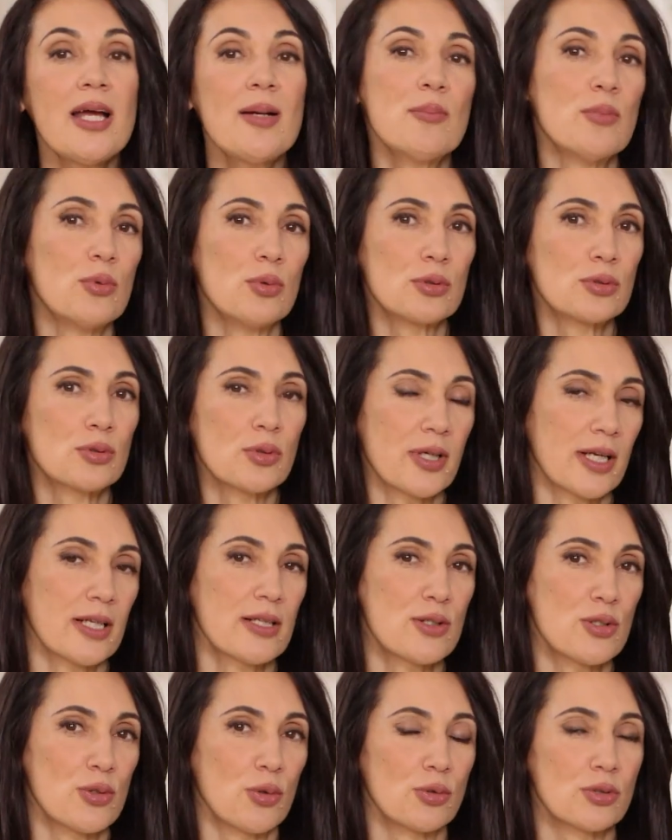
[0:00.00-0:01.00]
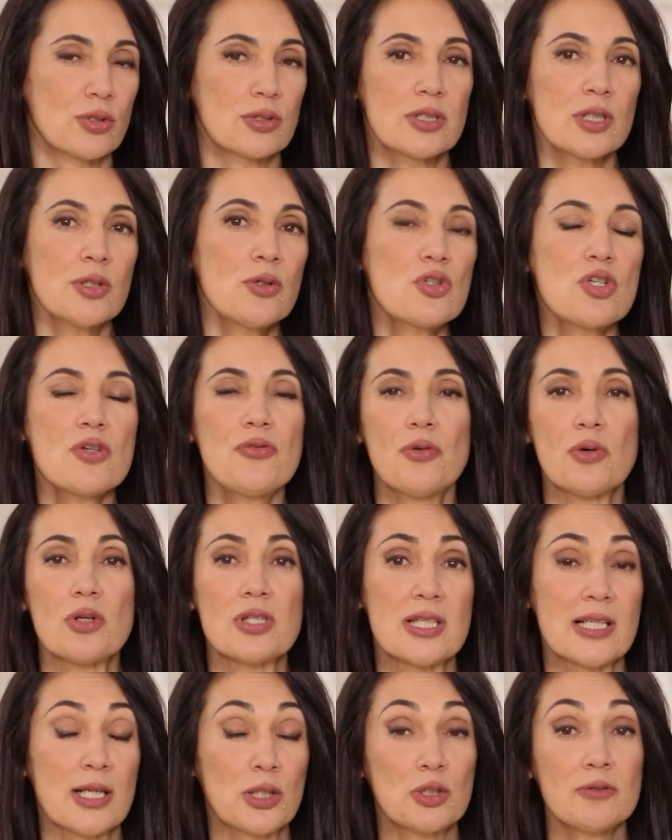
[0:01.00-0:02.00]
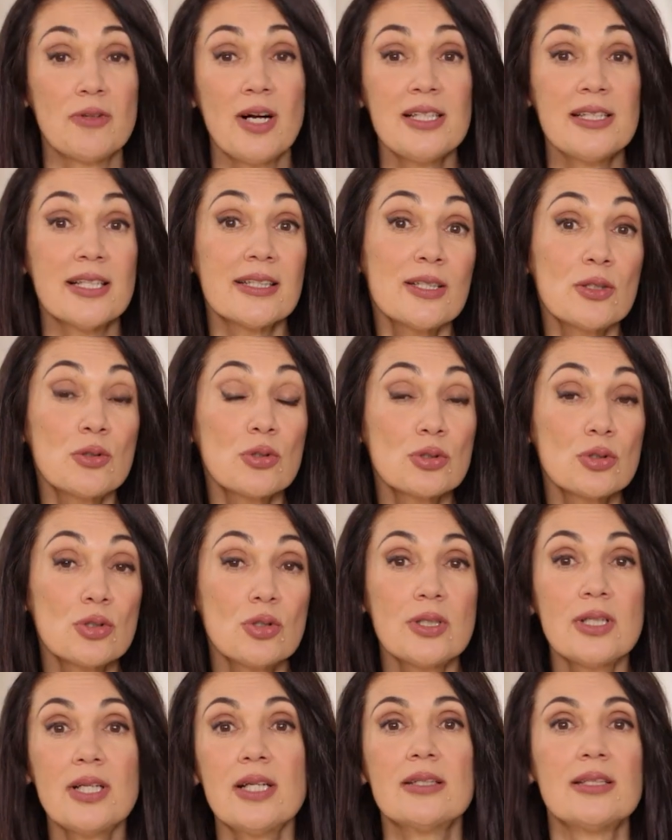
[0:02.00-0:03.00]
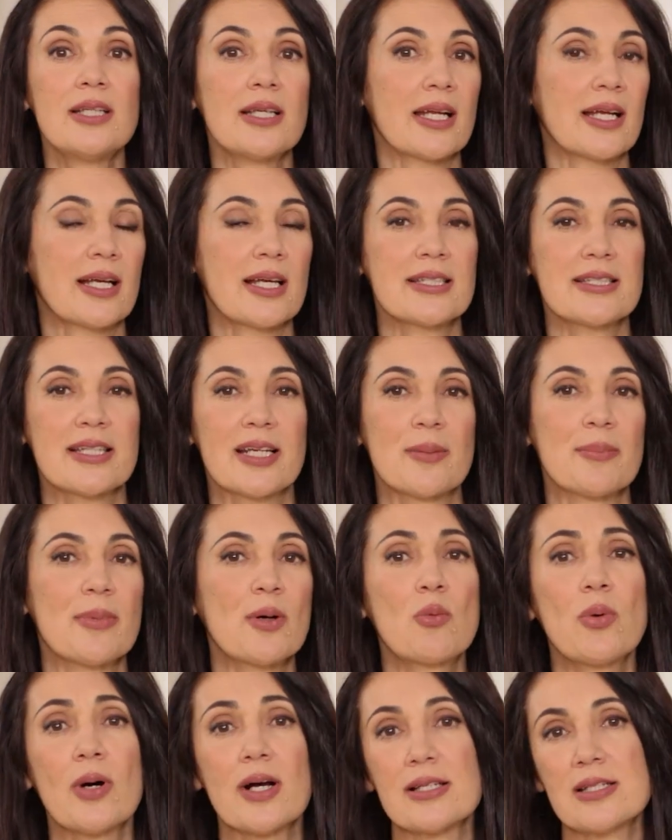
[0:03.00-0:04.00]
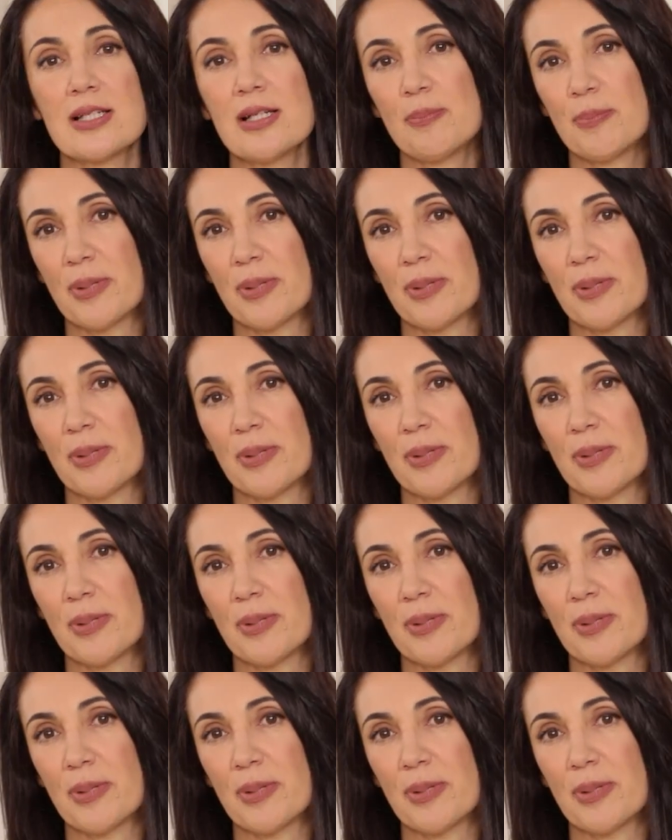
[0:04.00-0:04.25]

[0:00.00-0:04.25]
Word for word: è molto grazioso, se non ci fosse la tovaglia di cotone direi che sarebbe quasi